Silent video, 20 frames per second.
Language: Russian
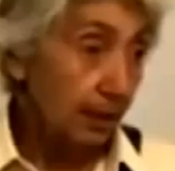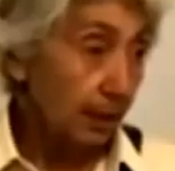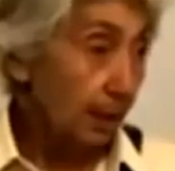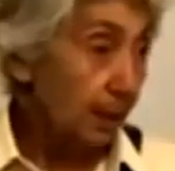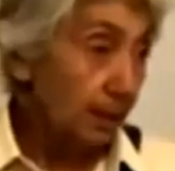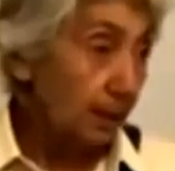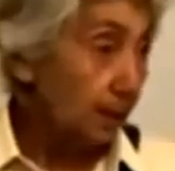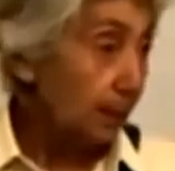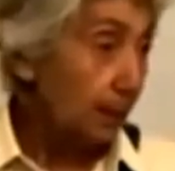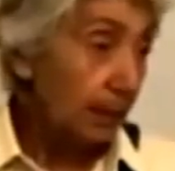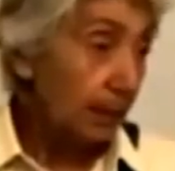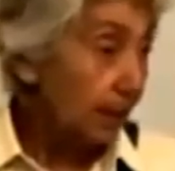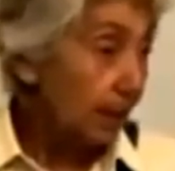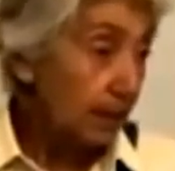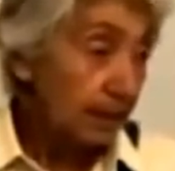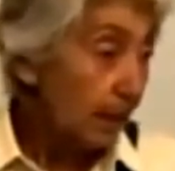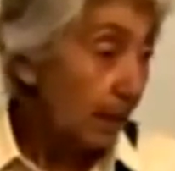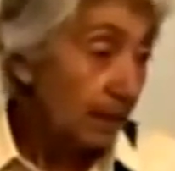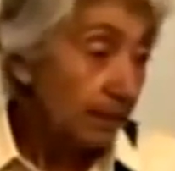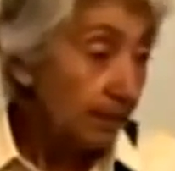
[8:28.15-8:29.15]
Значит,
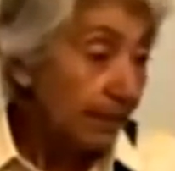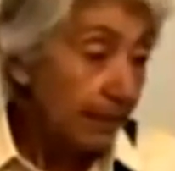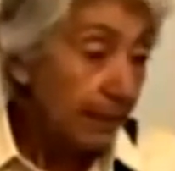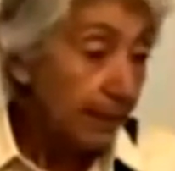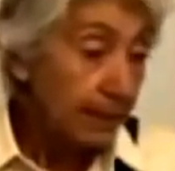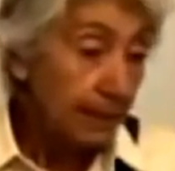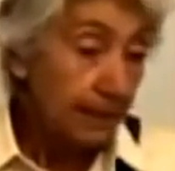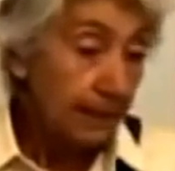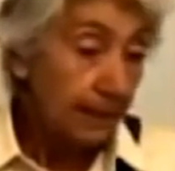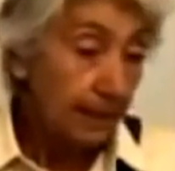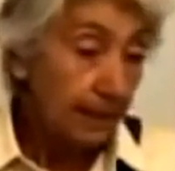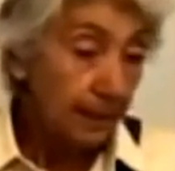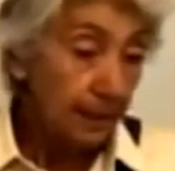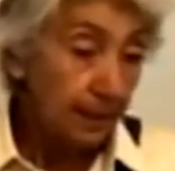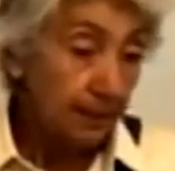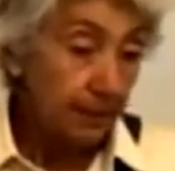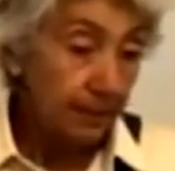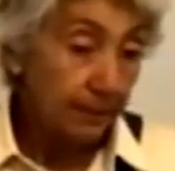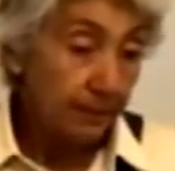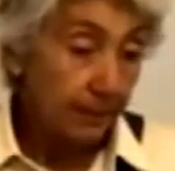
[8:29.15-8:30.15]
разница обязательно
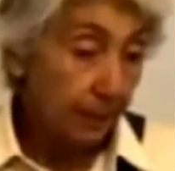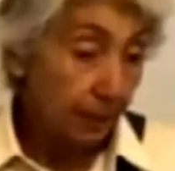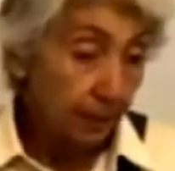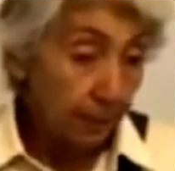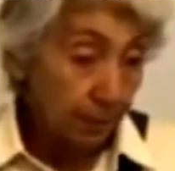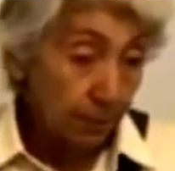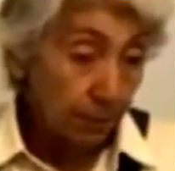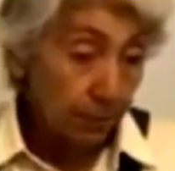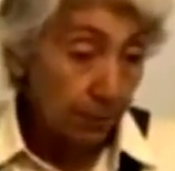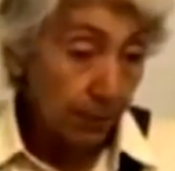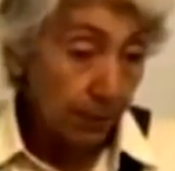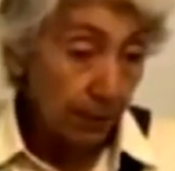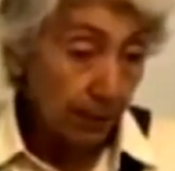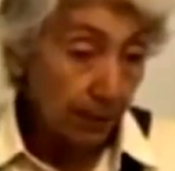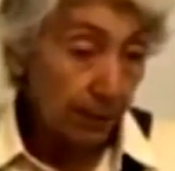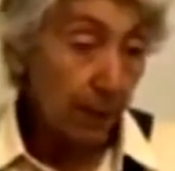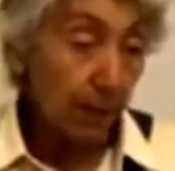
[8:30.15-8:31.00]
должна быть в структуре,